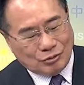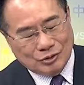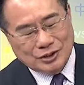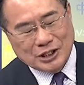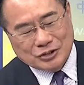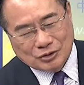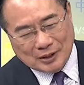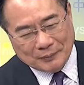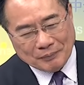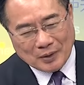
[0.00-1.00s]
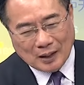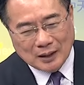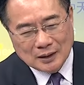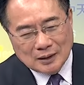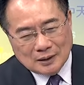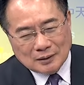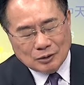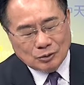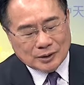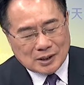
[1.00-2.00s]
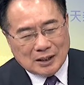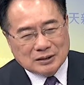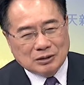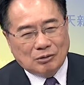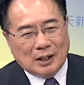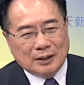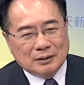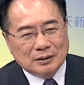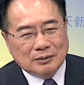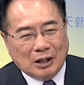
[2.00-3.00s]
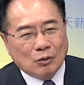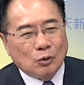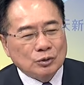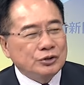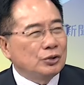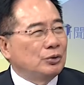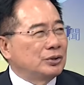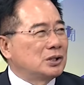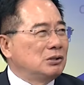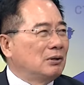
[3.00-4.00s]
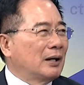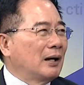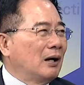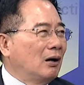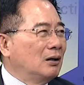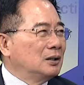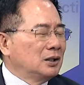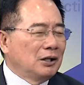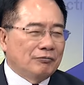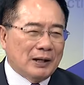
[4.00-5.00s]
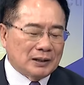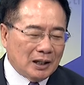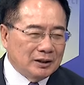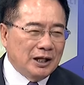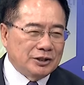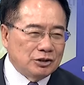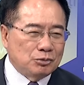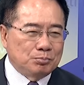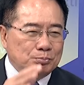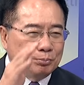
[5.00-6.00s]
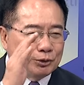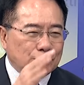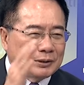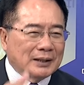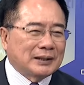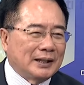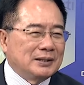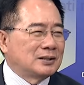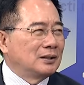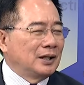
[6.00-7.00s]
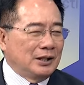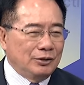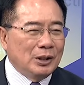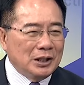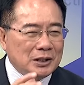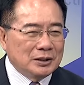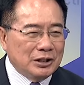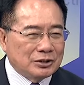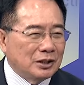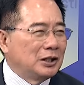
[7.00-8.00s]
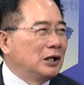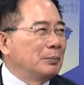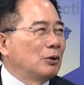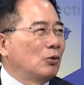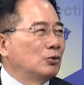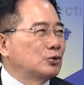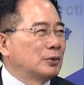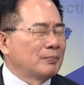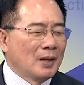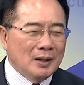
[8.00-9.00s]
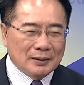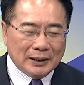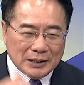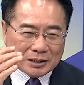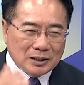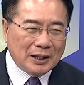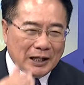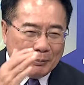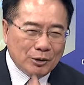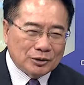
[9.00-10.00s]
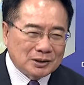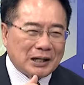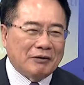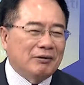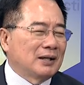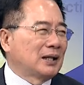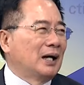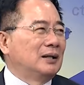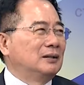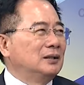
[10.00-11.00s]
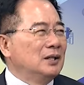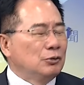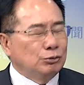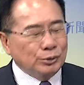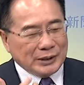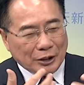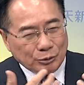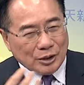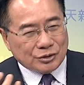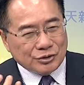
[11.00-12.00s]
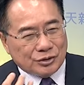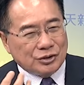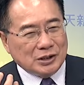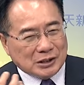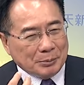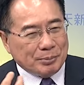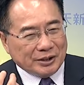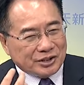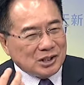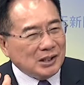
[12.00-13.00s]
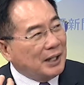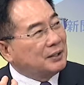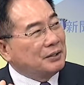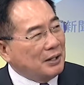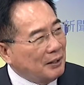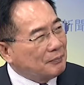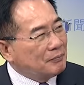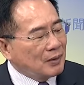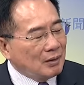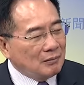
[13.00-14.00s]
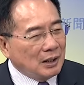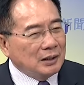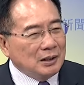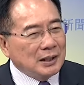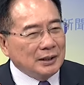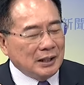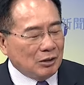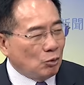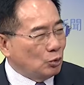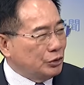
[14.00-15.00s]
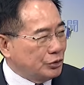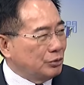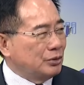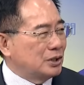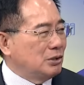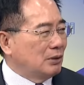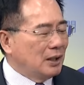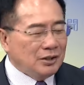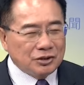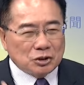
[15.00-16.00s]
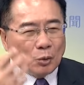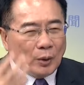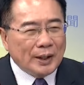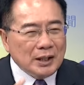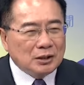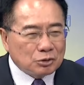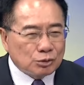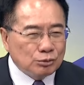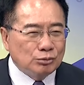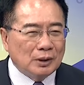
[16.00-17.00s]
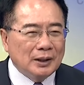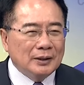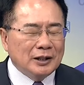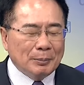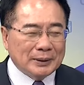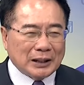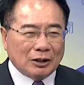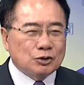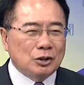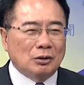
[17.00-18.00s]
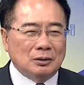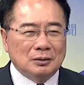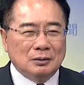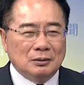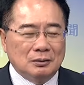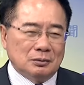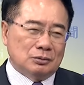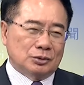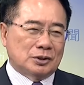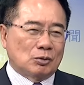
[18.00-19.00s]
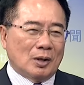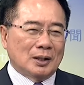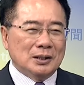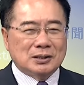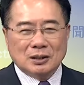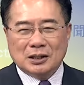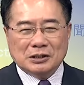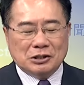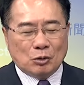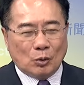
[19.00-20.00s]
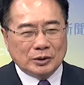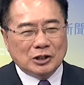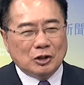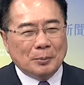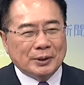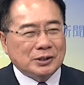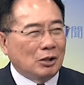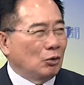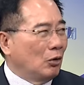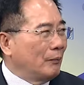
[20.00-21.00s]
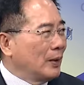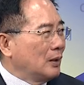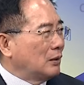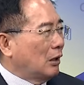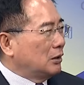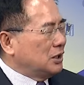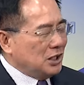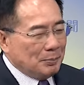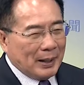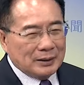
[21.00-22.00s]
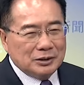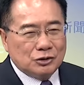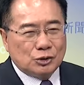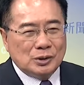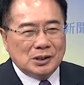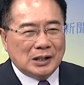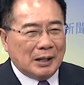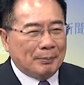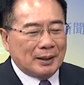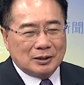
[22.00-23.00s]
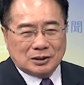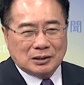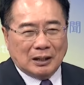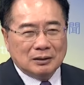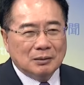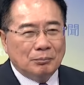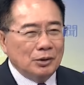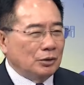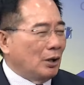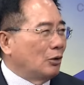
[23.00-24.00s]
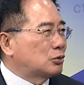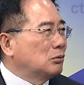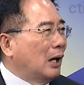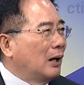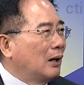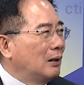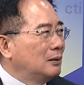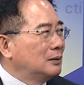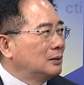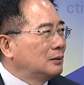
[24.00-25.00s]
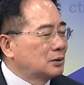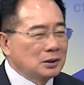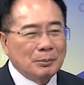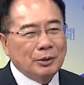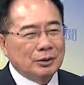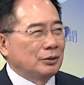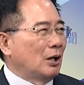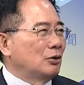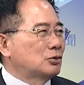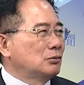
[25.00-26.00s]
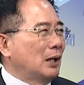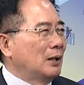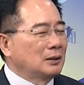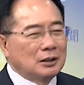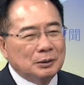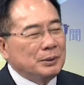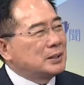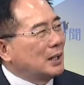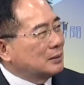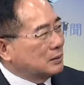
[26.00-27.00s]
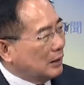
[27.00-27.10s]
通接受了啊。那如果这样子的话。两国论就有希望了哈，因为法塔尔也是不主张打以色列，愿意跟以色列和平共存。那以色列也没有去打法塔尔，互相约束自己一些比较激烈的人。那应该两国论就有希望，这是唯一的出路。对，要不然打到最后都死光了，以色列你国力也会被削弱，然后你黎巴嫩、叙利亚、巴勒斯坦没有人有好处啊，真的没有人有好处啊，那何必这样子